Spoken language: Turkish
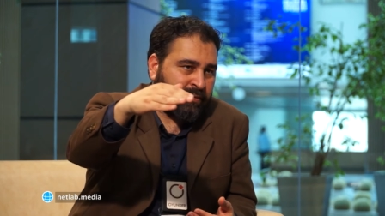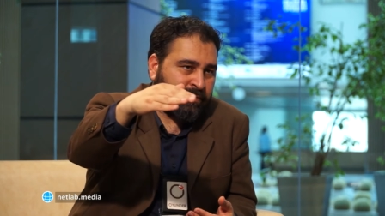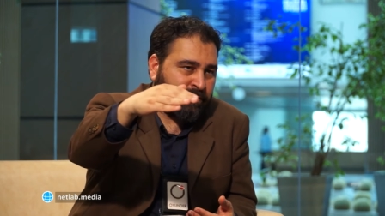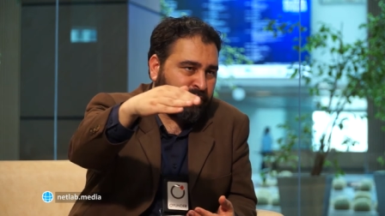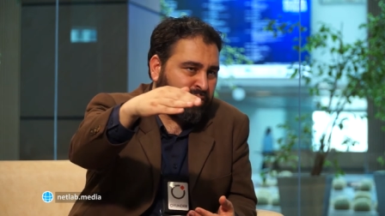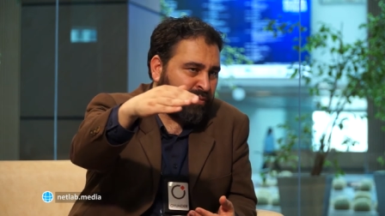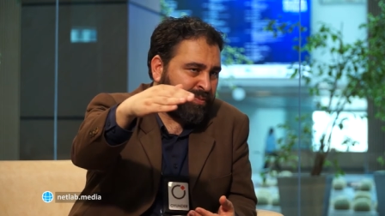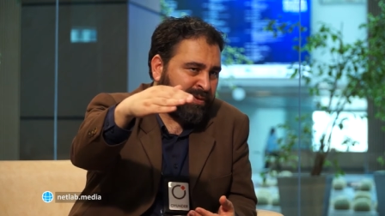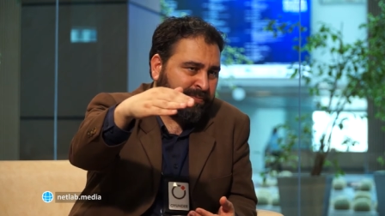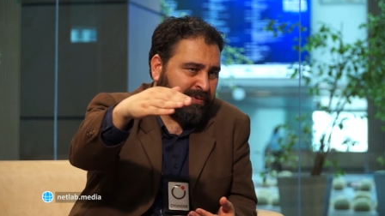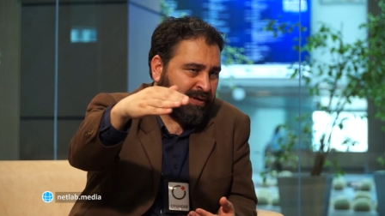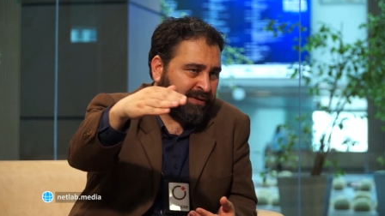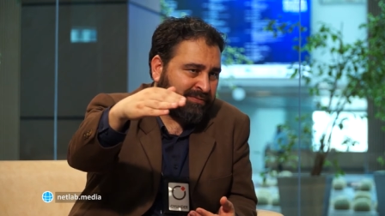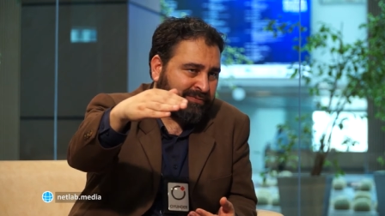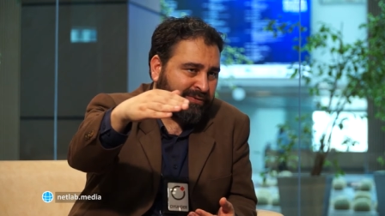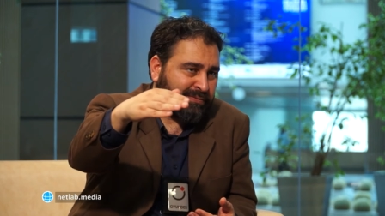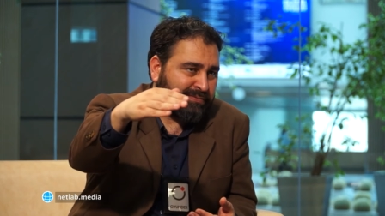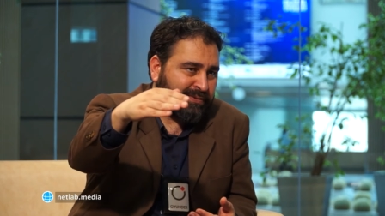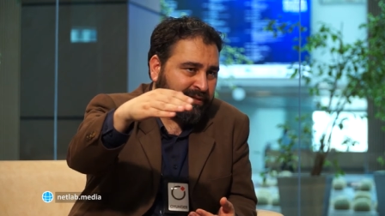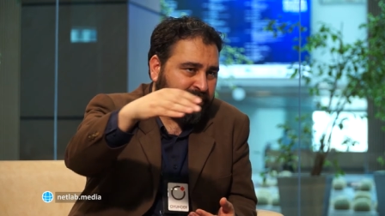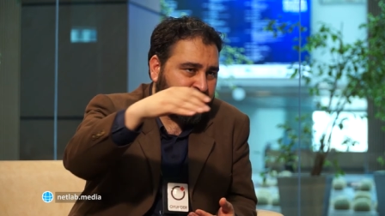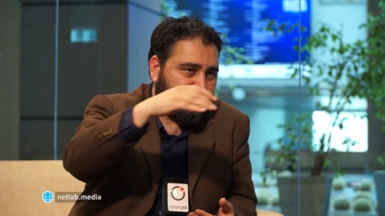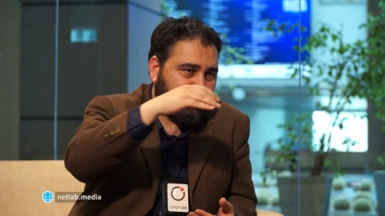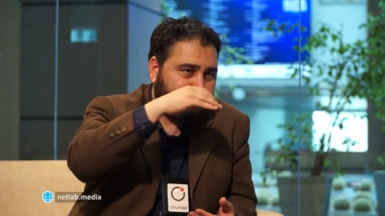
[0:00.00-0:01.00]
mobil
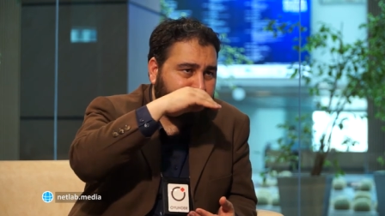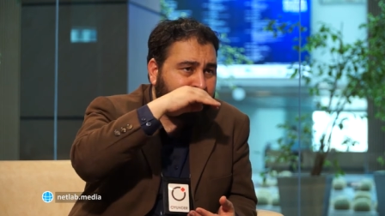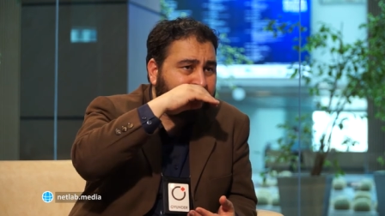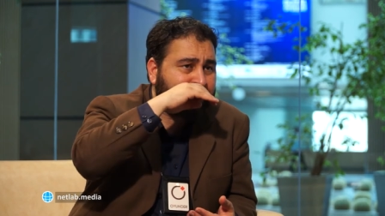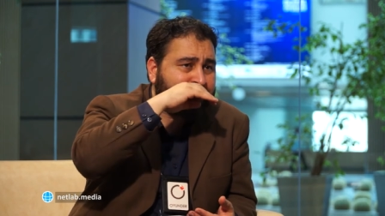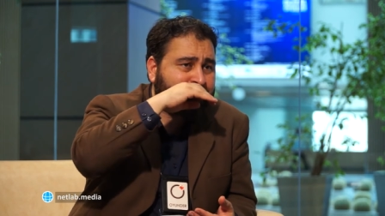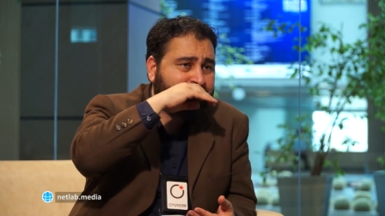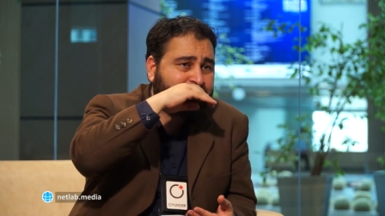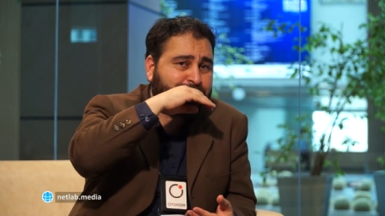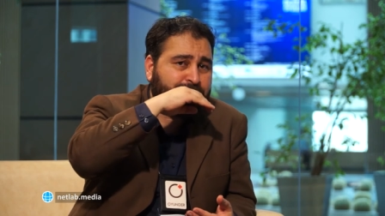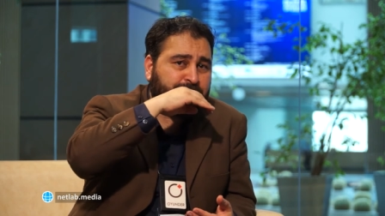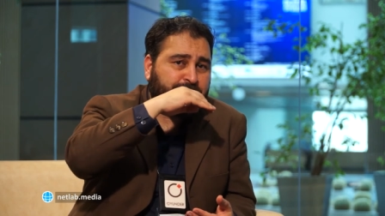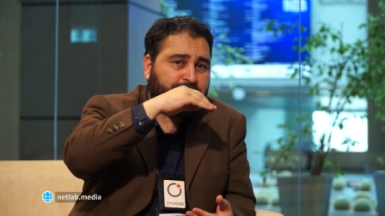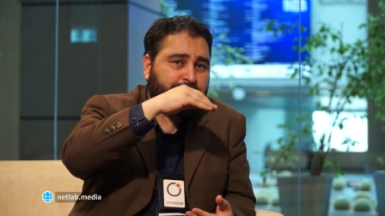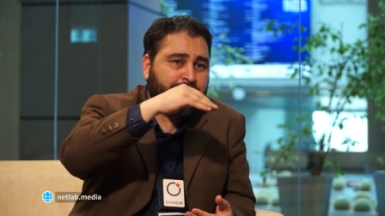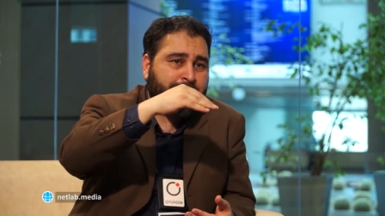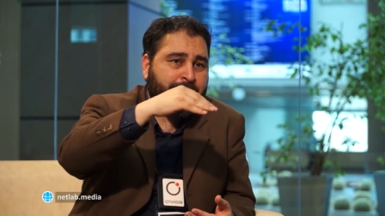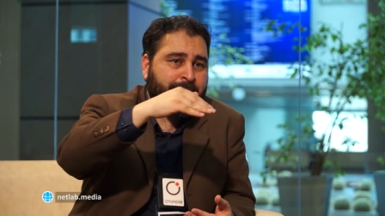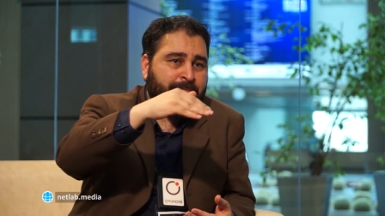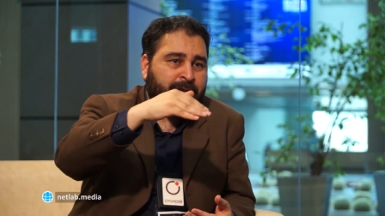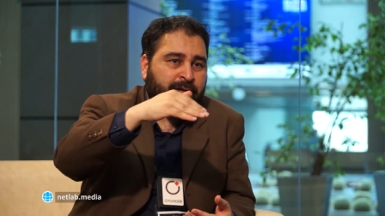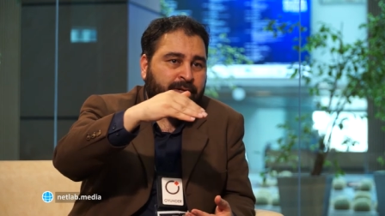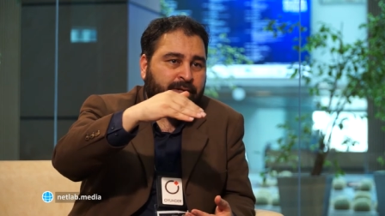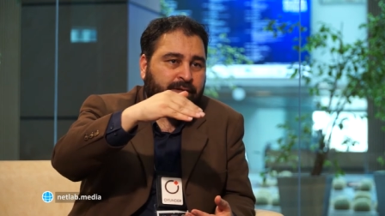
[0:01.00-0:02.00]
platformlar için bahsetmiyorum.
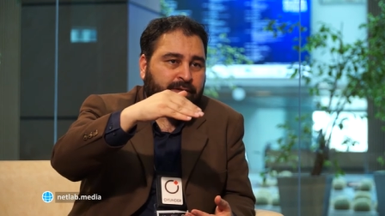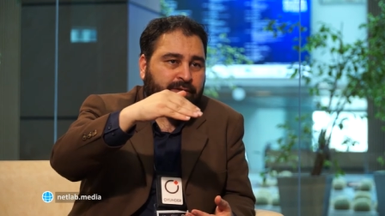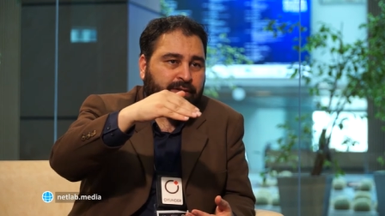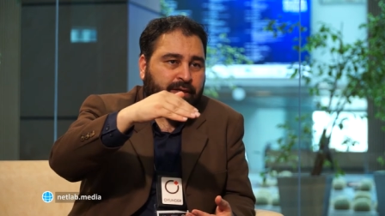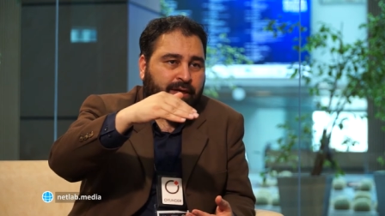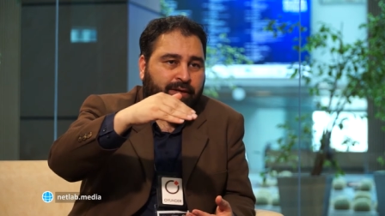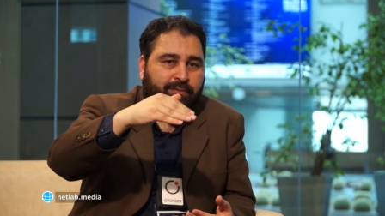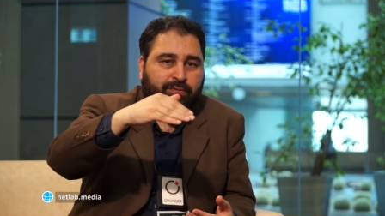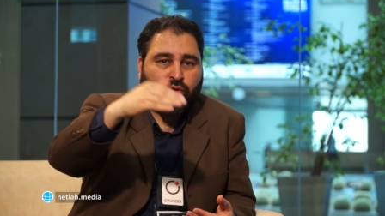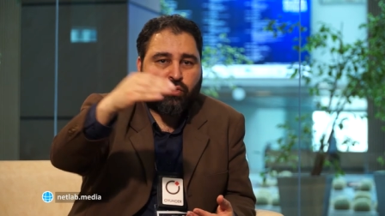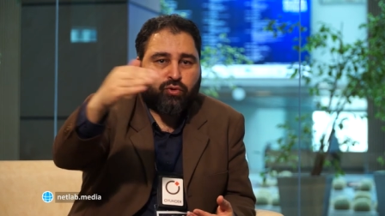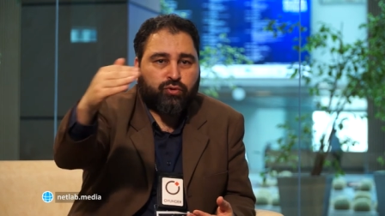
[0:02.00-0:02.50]
Yani